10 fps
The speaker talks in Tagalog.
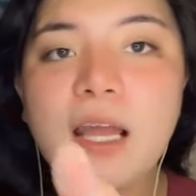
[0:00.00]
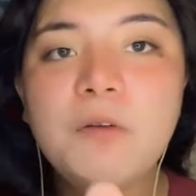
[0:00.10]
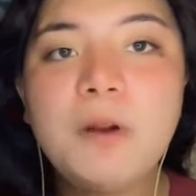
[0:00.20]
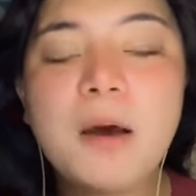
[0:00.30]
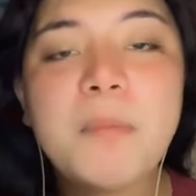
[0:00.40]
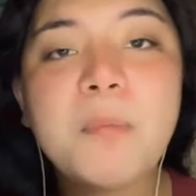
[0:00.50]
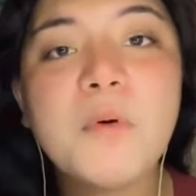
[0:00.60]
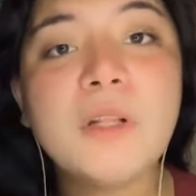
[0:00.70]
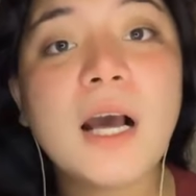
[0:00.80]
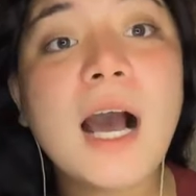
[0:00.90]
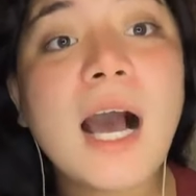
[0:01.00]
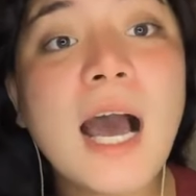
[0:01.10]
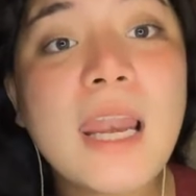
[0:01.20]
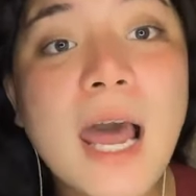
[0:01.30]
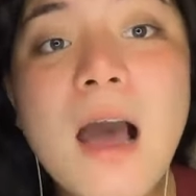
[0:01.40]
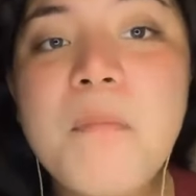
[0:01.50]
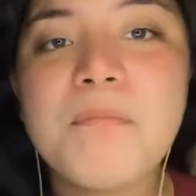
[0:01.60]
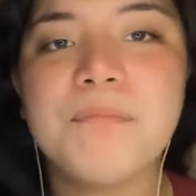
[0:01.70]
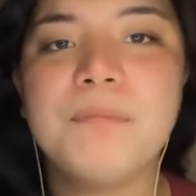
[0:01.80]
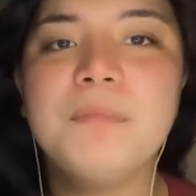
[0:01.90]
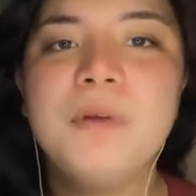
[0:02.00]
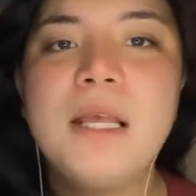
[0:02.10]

dahil wala pa pong nakakaalam.